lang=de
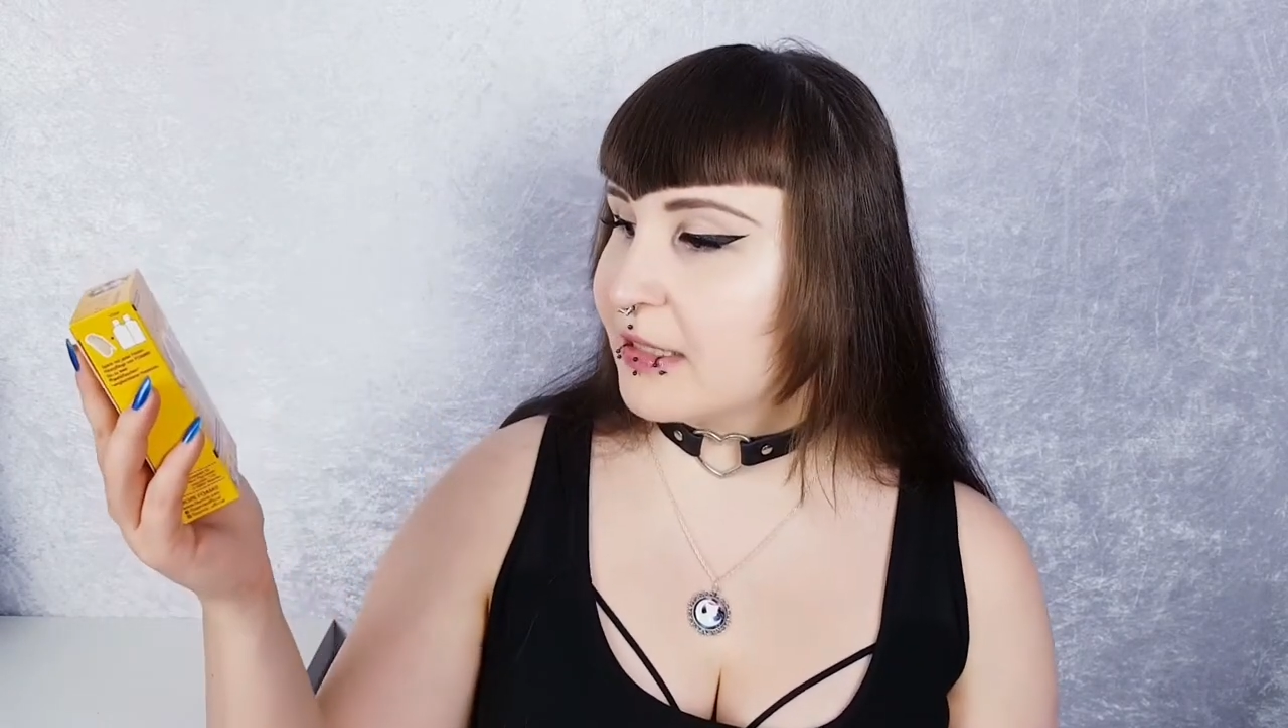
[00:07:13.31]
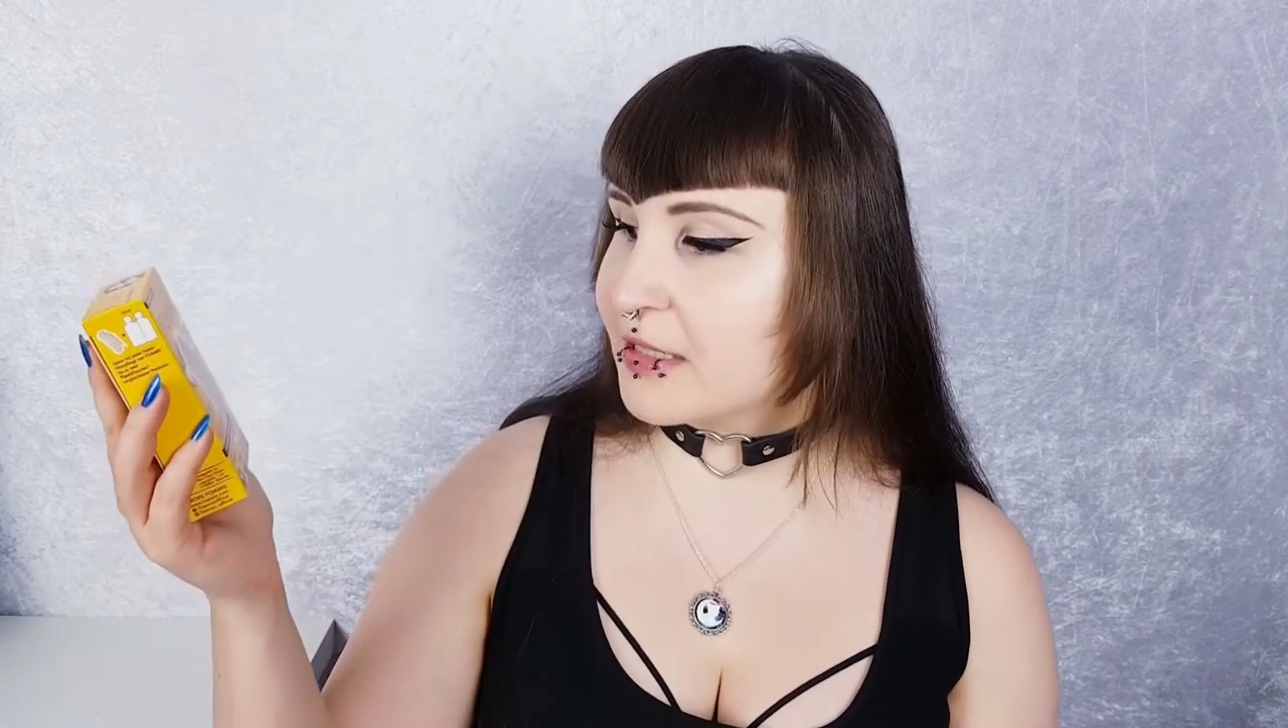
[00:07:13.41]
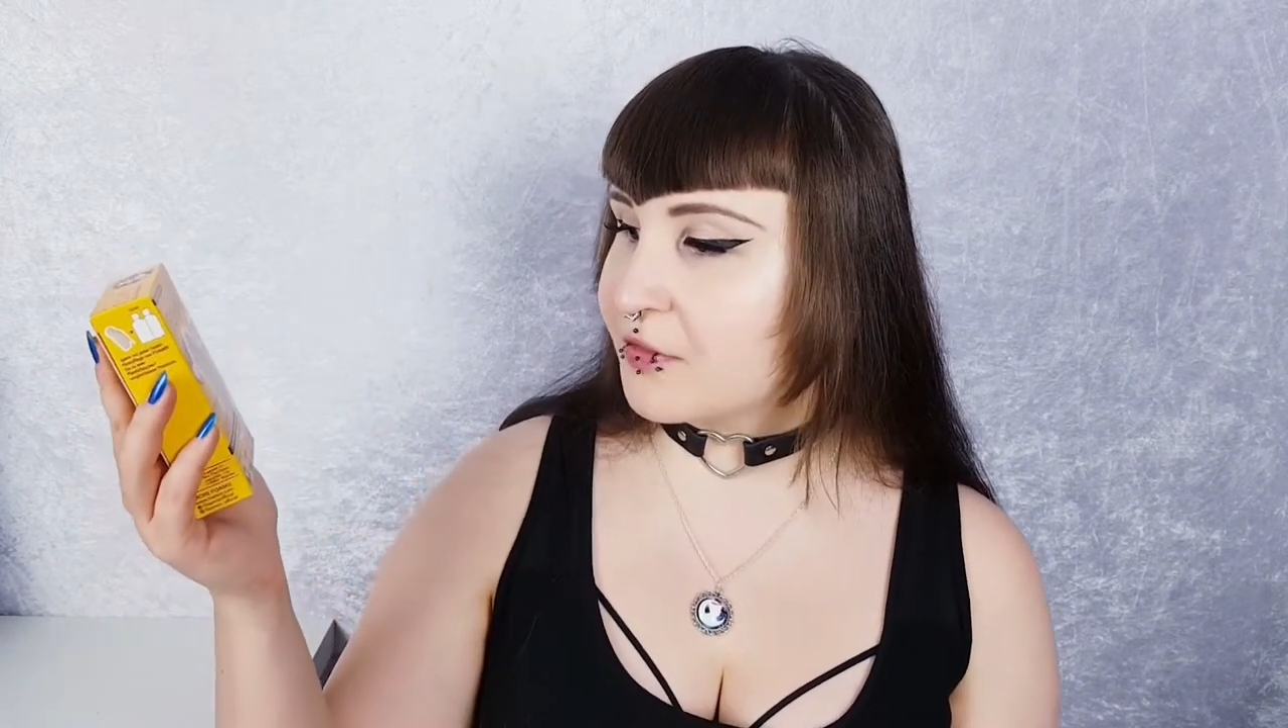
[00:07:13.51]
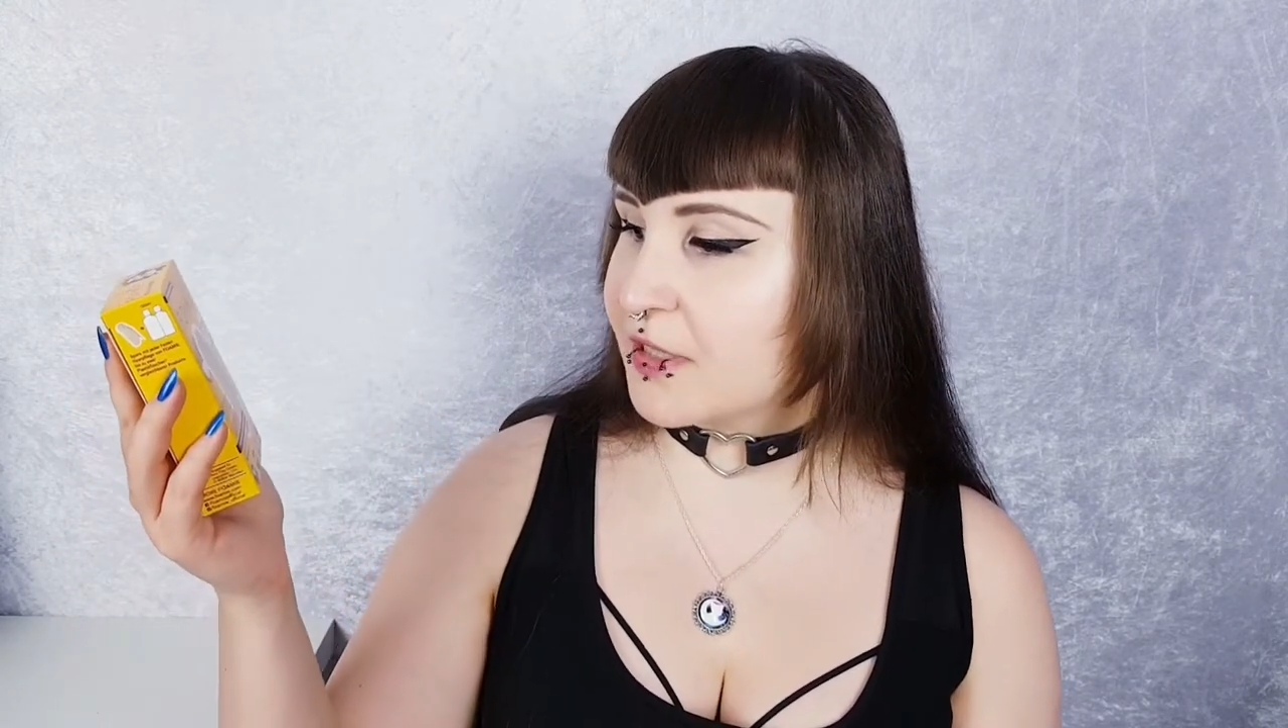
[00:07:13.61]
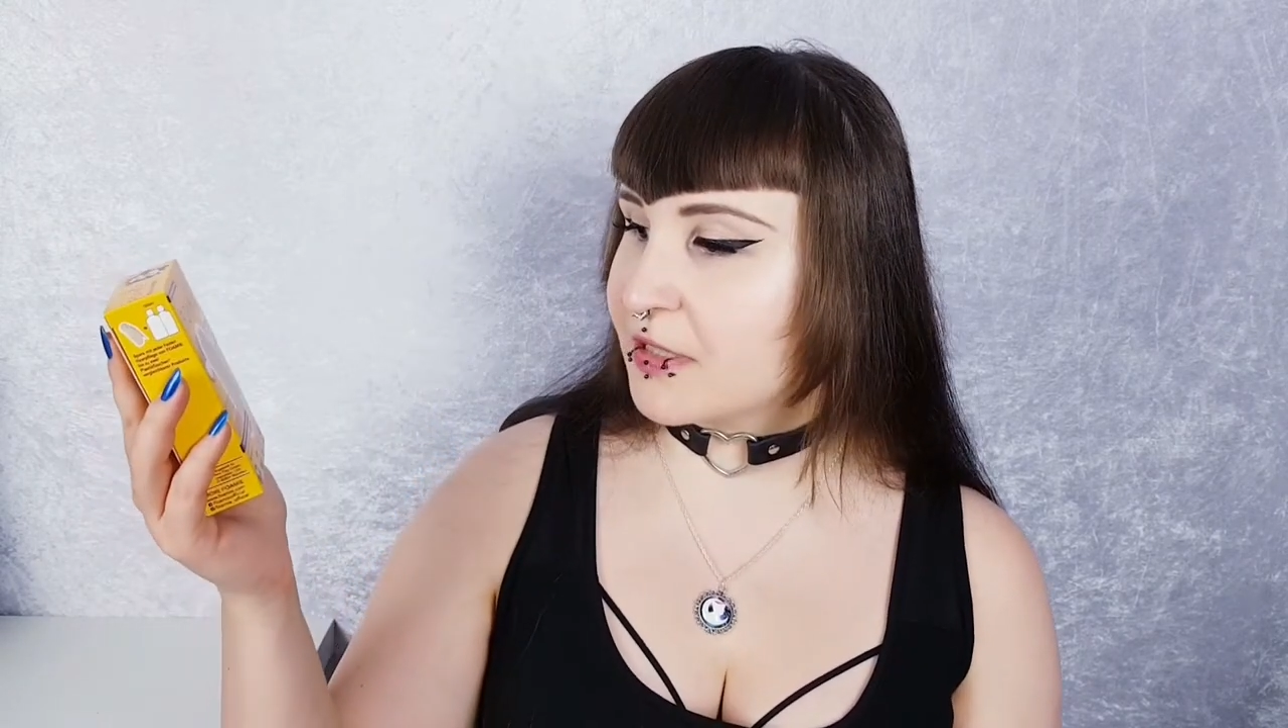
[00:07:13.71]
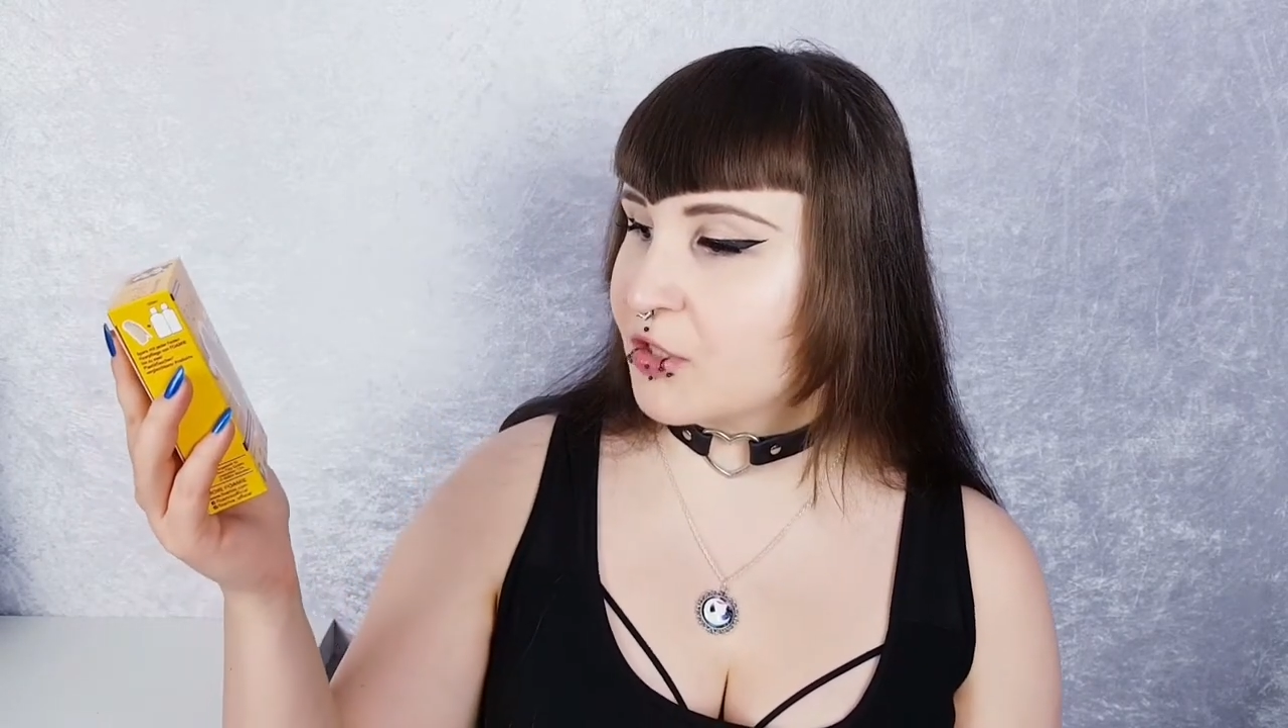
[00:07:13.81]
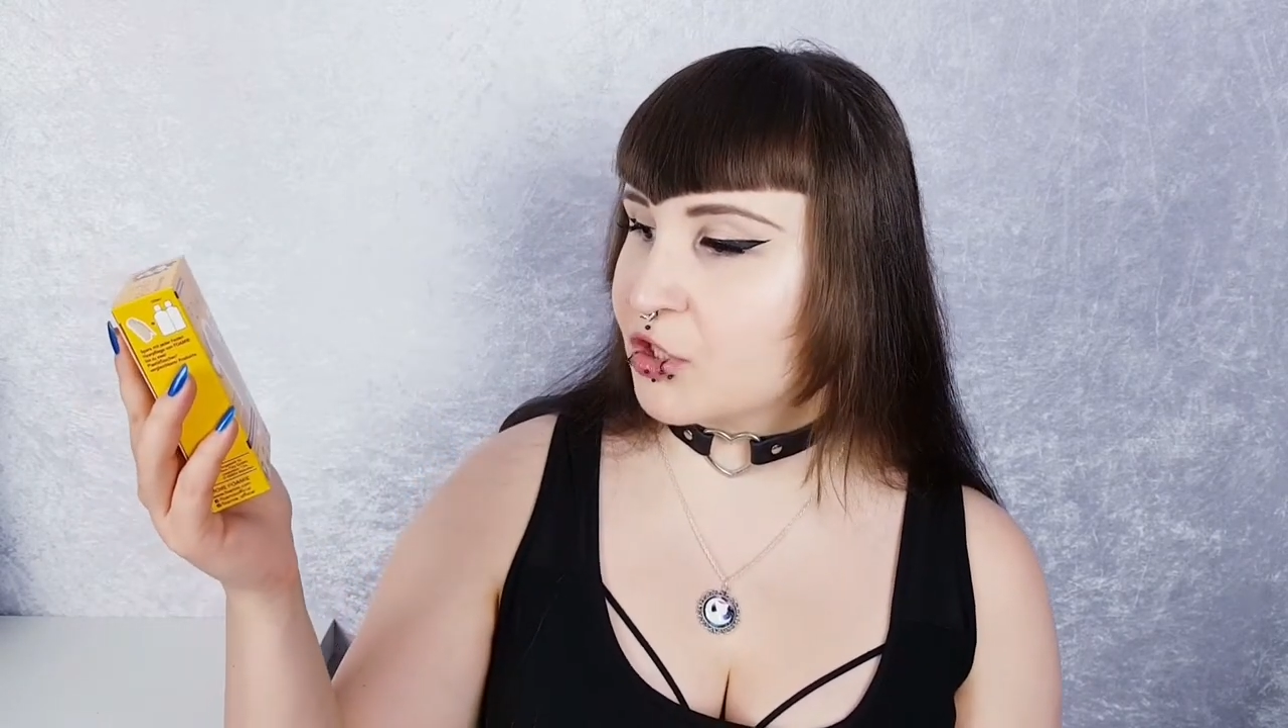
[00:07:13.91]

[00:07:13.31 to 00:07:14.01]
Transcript: das feste